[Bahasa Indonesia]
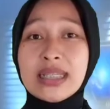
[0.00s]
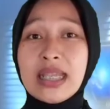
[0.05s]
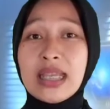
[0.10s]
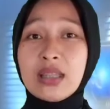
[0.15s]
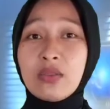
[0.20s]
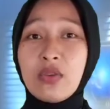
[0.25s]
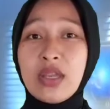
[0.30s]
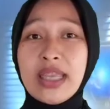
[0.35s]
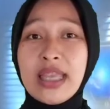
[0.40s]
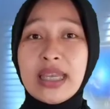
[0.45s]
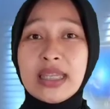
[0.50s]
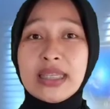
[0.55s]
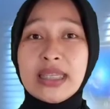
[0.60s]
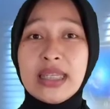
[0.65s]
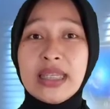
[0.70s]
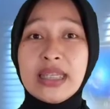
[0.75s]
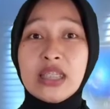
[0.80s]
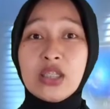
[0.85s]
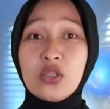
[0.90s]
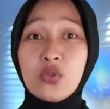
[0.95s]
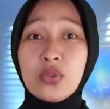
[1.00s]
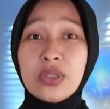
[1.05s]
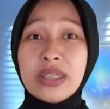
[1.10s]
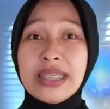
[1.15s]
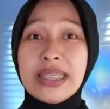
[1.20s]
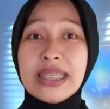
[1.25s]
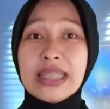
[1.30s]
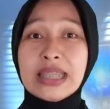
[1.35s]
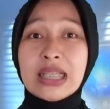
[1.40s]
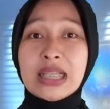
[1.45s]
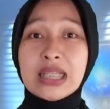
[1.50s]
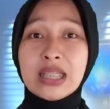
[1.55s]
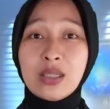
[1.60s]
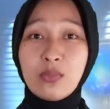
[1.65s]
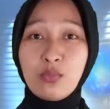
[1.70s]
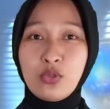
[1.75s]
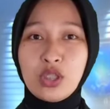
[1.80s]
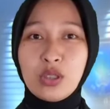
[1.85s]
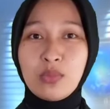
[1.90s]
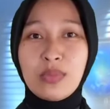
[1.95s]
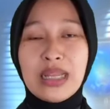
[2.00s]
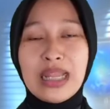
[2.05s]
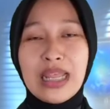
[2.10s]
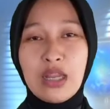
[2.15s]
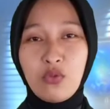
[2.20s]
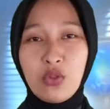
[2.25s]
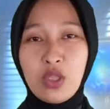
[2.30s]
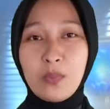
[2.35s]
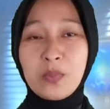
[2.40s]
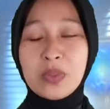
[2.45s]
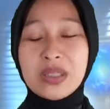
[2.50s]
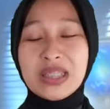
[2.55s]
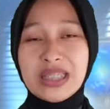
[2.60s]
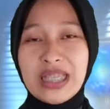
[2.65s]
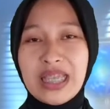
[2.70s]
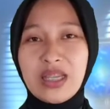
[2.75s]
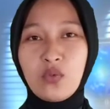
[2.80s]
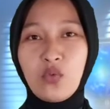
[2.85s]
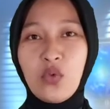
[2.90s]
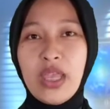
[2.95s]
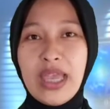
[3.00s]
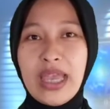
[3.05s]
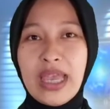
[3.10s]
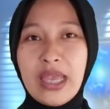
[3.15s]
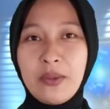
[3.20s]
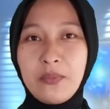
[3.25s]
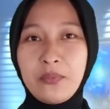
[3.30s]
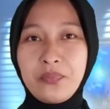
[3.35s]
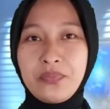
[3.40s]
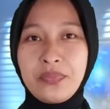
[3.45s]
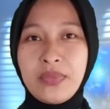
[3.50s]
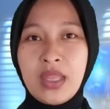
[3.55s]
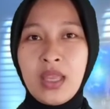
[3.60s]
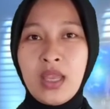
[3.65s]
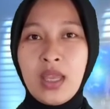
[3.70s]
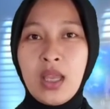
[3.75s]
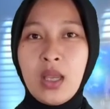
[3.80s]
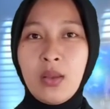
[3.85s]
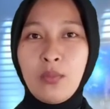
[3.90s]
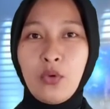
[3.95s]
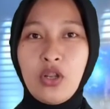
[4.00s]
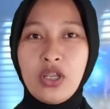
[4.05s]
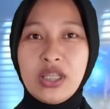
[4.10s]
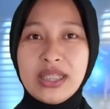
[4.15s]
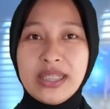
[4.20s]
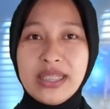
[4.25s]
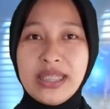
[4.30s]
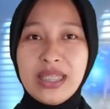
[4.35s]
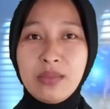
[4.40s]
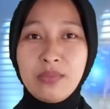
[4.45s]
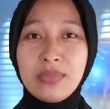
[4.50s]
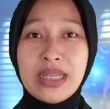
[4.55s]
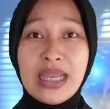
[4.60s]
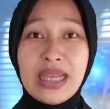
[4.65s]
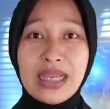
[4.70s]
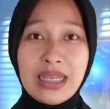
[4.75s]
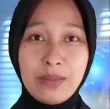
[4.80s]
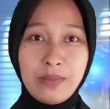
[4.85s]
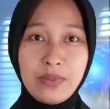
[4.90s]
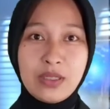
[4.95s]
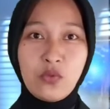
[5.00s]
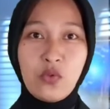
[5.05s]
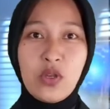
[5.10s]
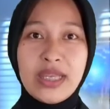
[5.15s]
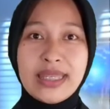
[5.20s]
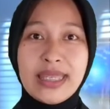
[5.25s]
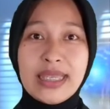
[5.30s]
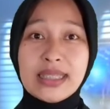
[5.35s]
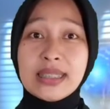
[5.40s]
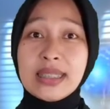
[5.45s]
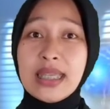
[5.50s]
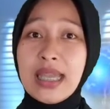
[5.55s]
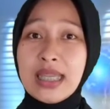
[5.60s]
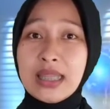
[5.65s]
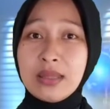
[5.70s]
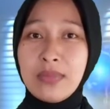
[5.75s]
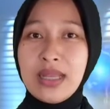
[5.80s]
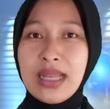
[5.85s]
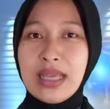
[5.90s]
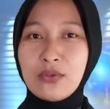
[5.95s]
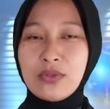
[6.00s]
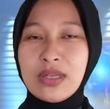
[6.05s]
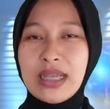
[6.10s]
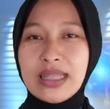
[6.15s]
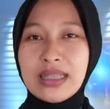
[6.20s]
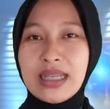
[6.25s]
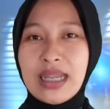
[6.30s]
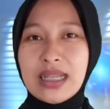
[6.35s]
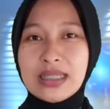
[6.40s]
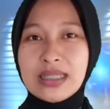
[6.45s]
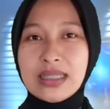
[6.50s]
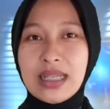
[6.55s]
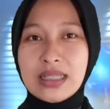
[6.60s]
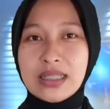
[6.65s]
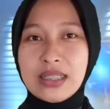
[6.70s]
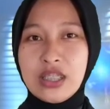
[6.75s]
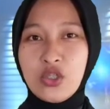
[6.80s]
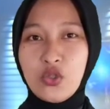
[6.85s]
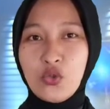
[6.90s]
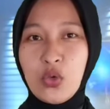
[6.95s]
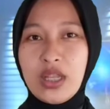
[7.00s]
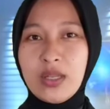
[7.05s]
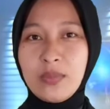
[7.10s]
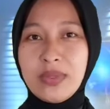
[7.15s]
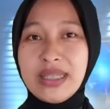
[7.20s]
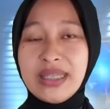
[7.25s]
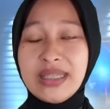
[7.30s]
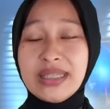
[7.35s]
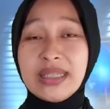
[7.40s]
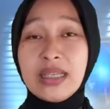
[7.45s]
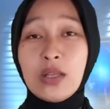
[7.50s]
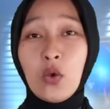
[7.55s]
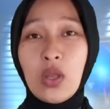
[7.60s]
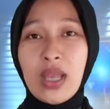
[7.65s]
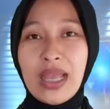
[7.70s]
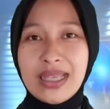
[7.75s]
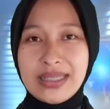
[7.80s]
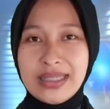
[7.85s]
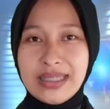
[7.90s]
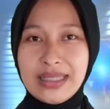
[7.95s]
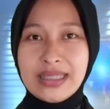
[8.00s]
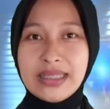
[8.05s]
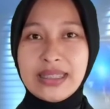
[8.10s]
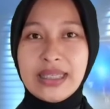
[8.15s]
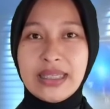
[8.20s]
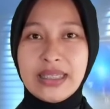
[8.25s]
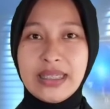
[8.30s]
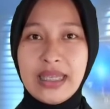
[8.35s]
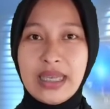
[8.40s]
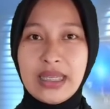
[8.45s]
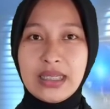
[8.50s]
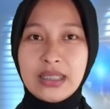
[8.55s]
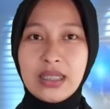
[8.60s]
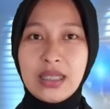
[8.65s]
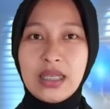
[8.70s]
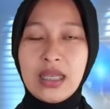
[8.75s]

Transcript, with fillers: satwa yang dilindungi tersebut melalui pesan WA. Polisi menangkap keduanya saat melakukan transaksi jual beli di lokasi kejadian.